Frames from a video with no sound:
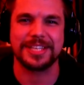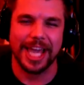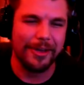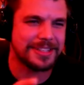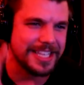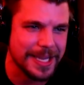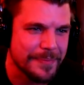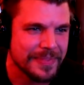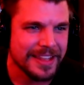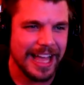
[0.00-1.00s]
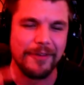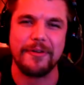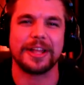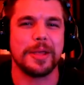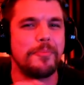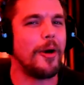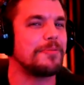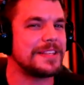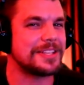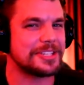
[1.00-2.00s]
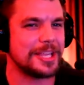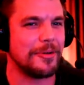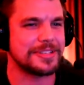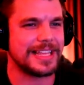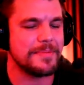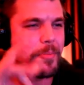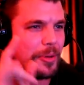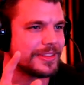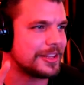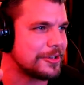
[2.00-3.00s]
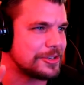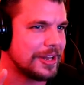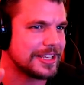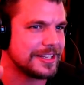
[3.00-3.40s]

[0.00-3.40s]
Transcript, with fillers: J'ai réussi à faire des bons petits enchaînements au snipe et peut-être que j'aurai la